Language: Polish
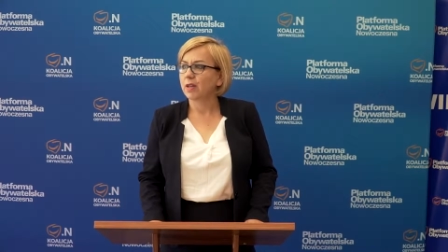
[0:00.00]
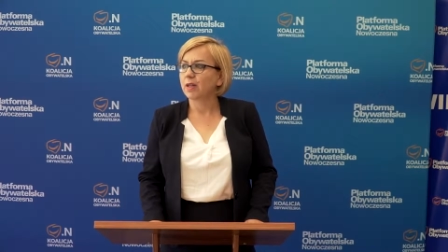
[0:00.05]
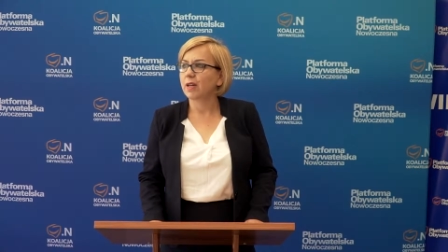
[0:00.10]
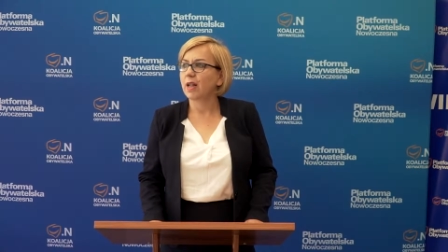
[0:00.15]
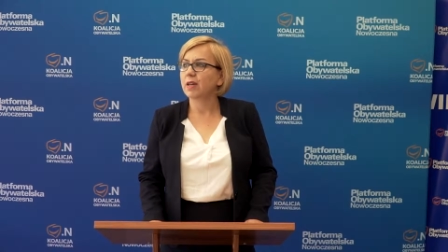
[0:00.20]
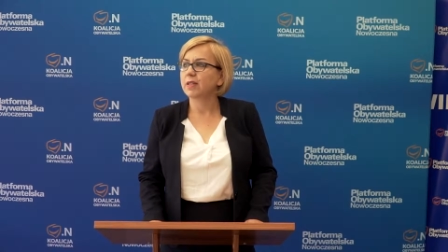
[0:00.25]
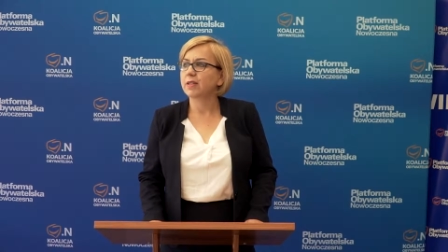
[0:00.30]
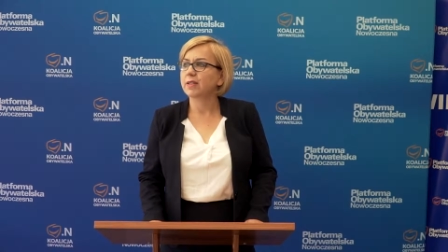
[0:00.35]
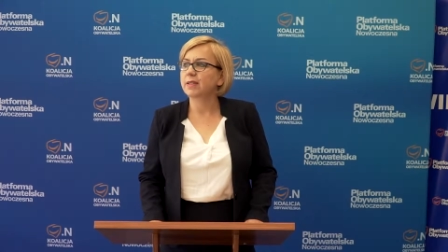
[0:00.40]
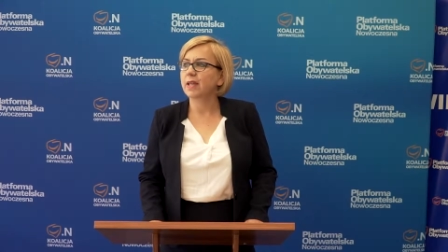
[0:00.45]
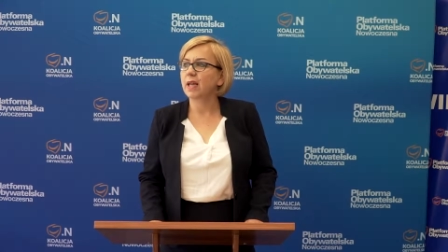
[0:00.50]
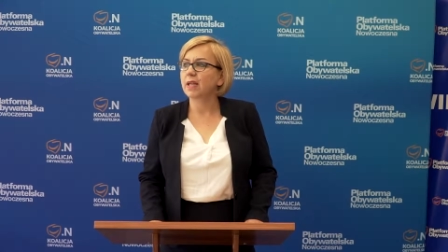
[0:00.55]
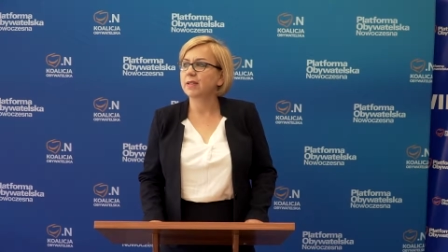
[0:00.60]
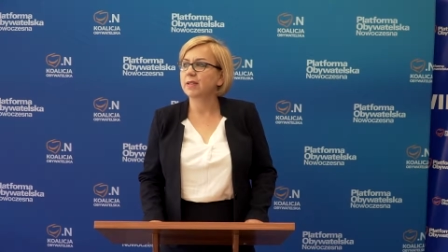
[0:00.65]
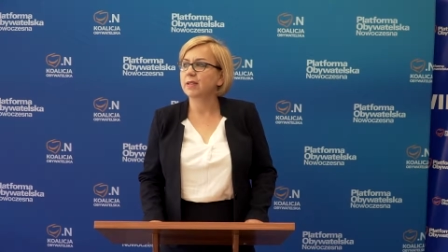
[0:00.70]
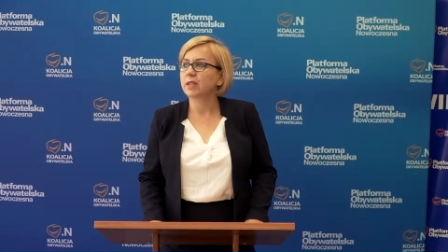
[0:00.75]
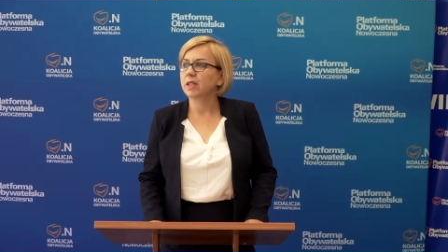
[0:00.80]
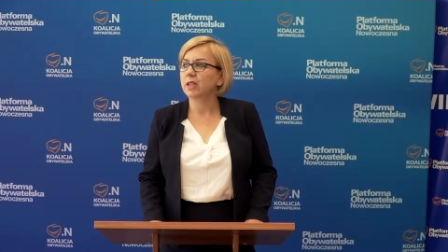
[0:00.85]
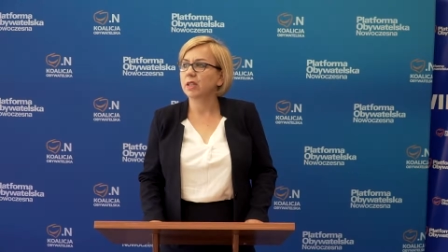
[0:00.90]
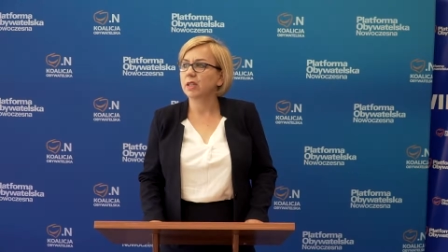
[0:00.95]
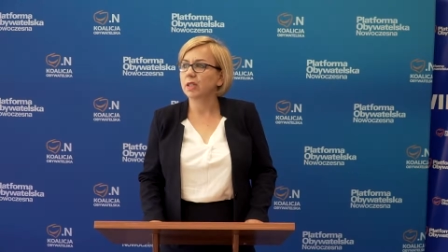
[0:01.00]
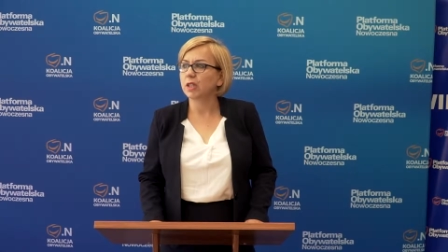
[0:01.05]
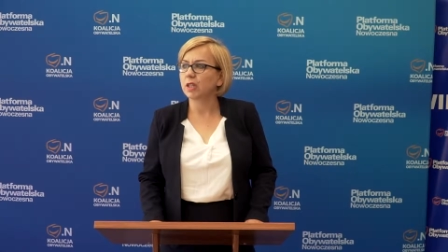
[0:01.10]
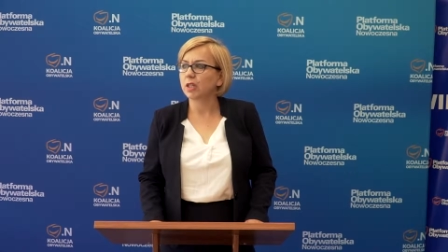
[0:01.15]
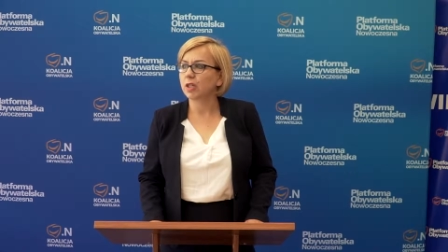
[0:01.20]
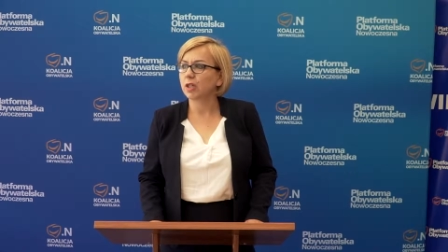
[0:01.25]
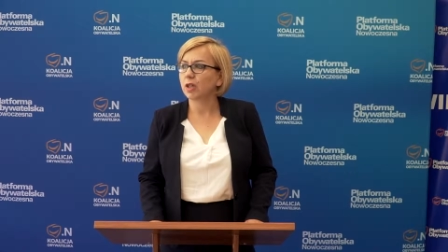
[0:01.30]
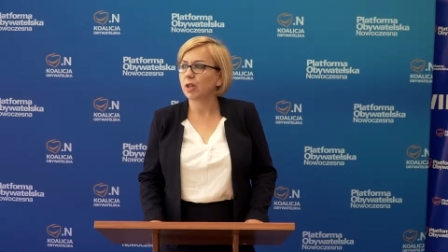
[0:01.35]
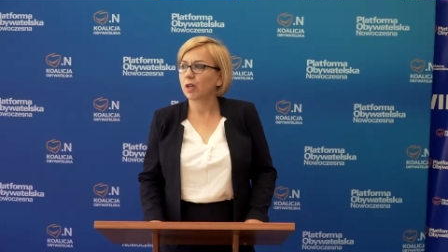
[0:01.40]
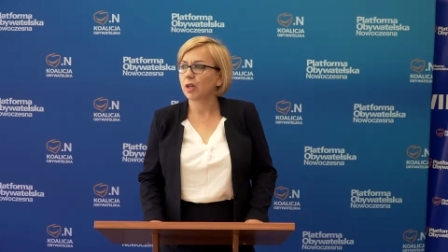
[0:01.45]
realizacji
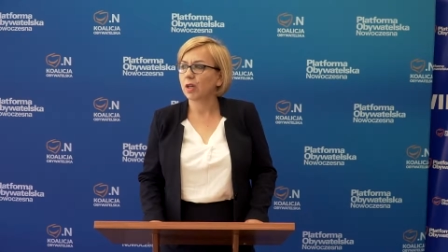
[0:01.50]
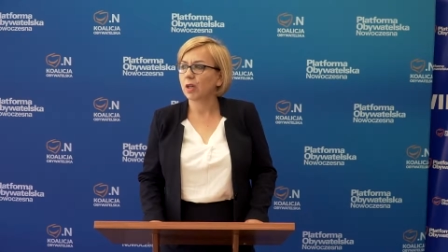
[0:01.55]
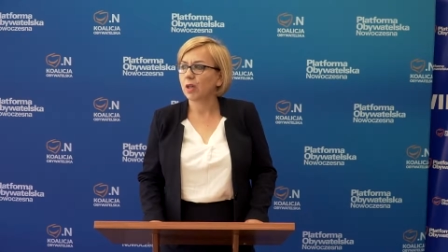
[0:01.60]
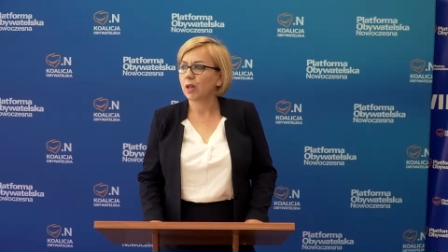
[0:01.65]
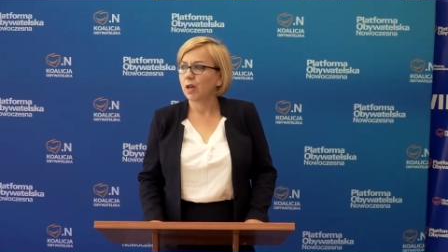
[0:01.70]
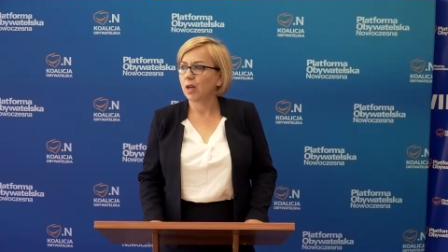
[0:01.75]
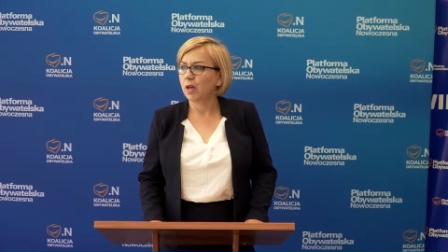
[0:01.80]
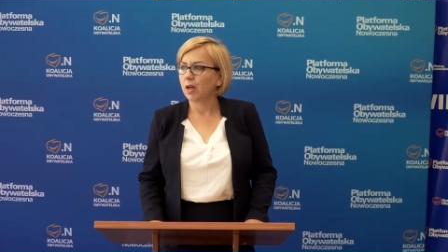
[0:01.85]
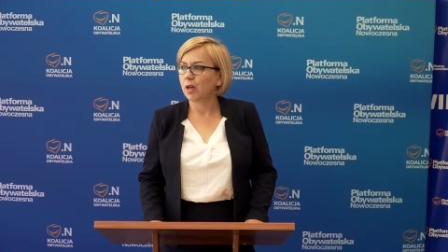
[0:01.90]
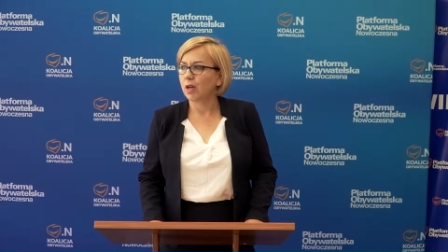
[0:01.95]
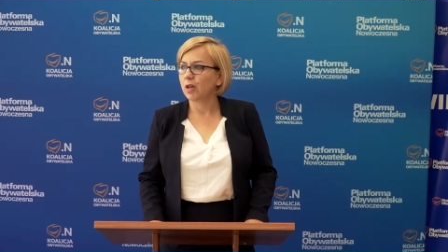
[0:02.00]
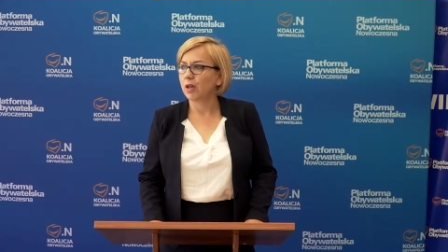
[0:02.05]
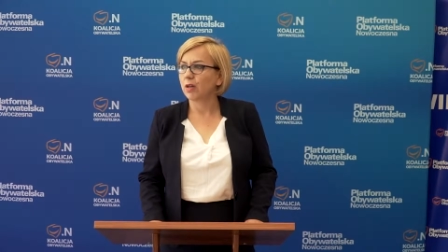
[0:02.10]
ich e,